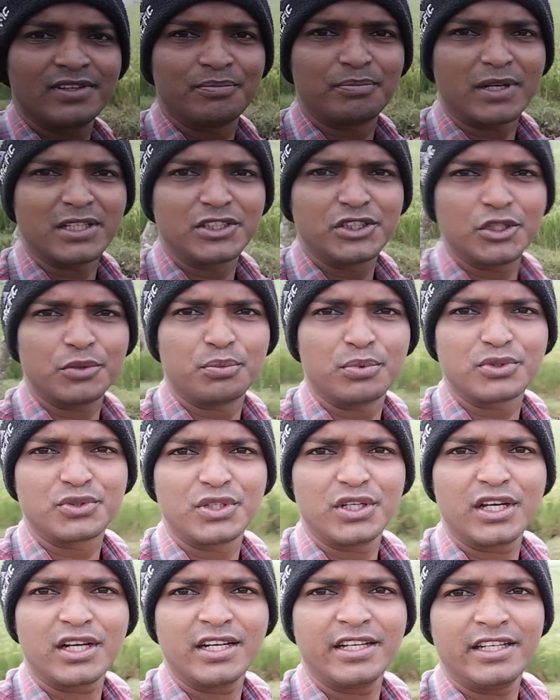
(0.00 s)
ஃபுல் பச்சை
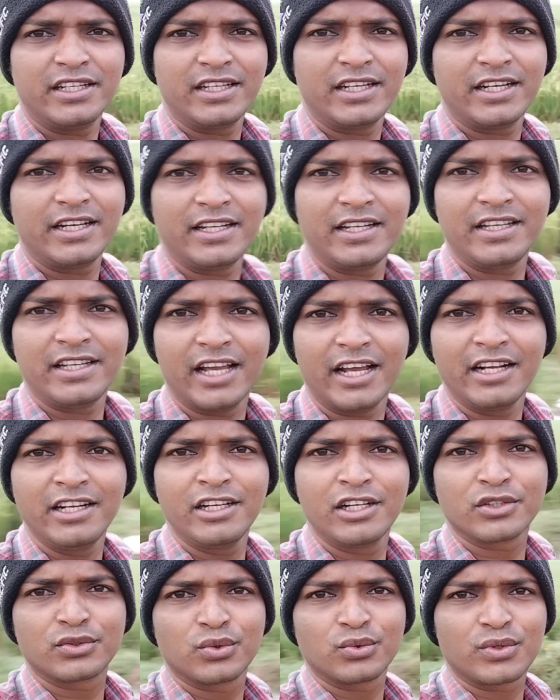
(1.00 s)
புசேர்னு இங்கிட்டு இங்கே
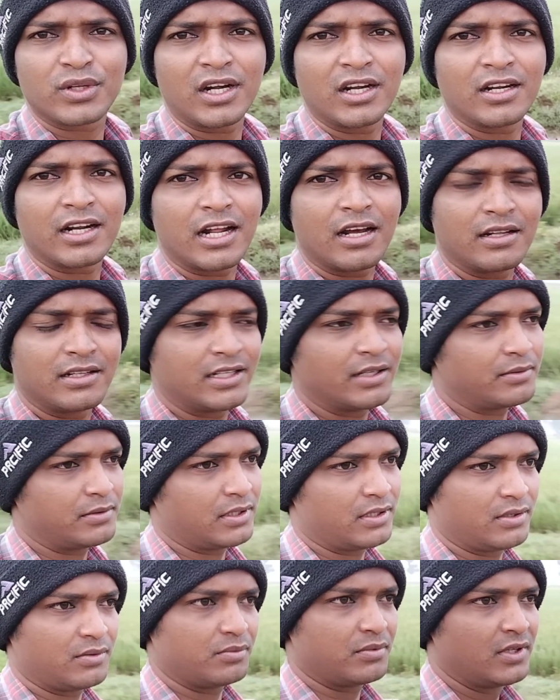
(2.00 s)
எங்கே சுற்றினாலும் நான் அந்த
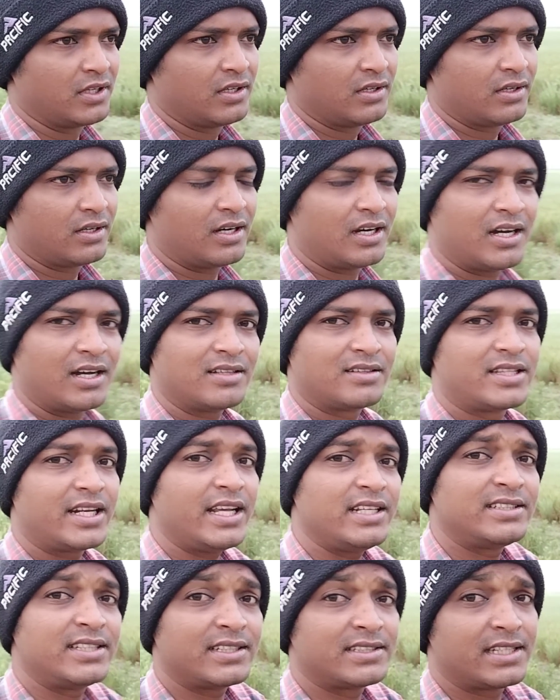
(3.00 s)

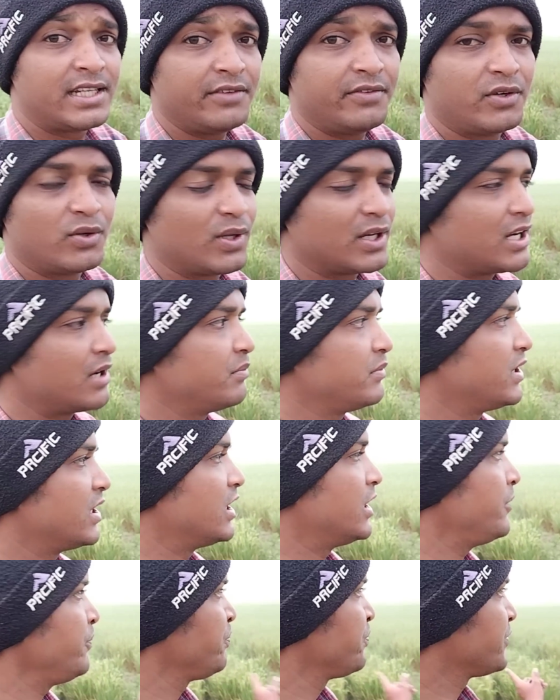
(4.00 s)
த்ரீ சிக்ஸ்டி வியூவில்
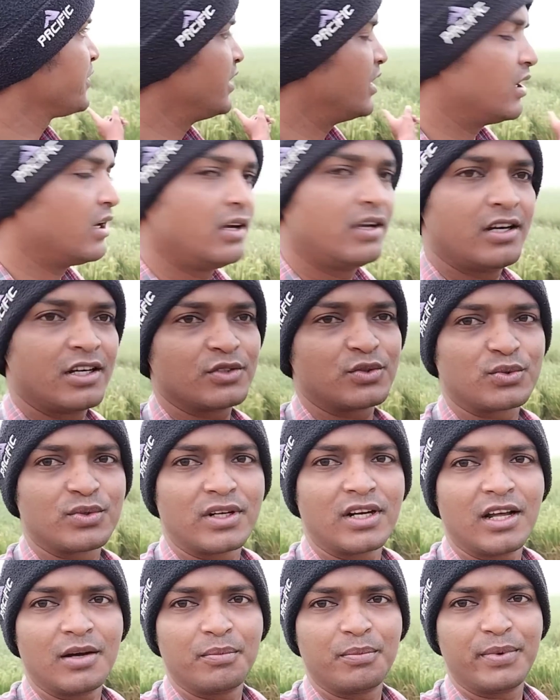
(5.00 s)
காமிக்கிறேன் எங்கிட்ட
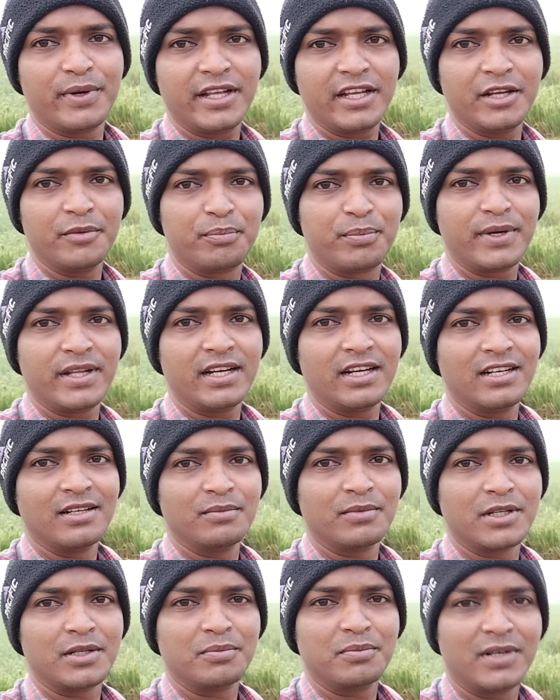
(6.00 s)
சுற்றினாலும் அப்படியே எப்படி
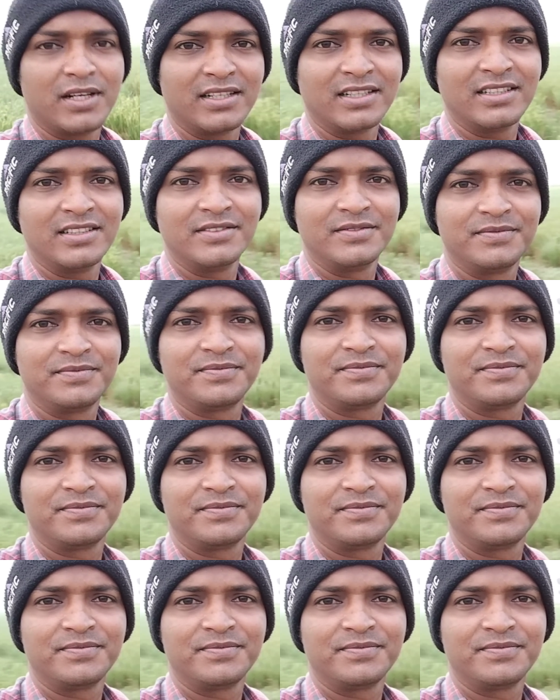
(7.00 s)
இருக்குன்னு மட்டும் பாருங்கள்